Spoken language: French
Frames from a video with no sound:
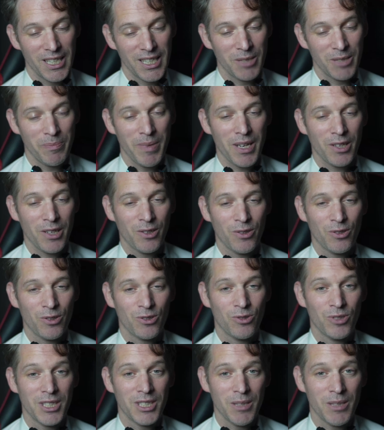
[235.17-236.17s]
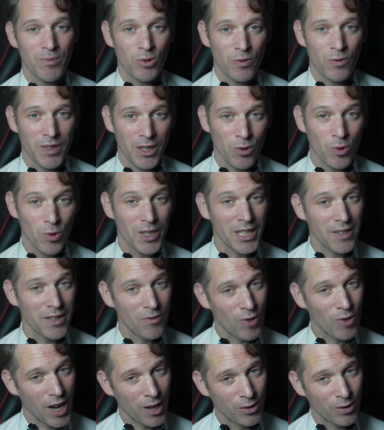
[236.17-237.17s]
J'espère que ce type de vidéo qui
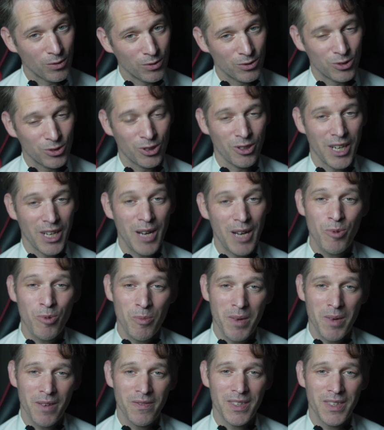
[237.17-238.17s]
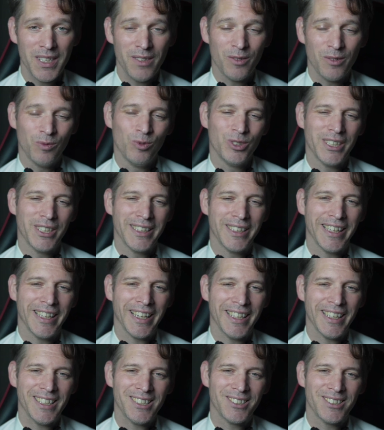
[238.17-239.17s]
vous raconte un peu ma vie vous
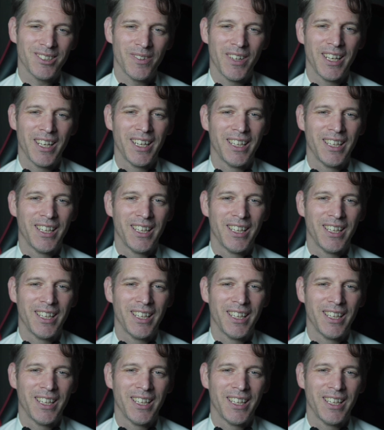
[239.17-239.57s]
intéresse.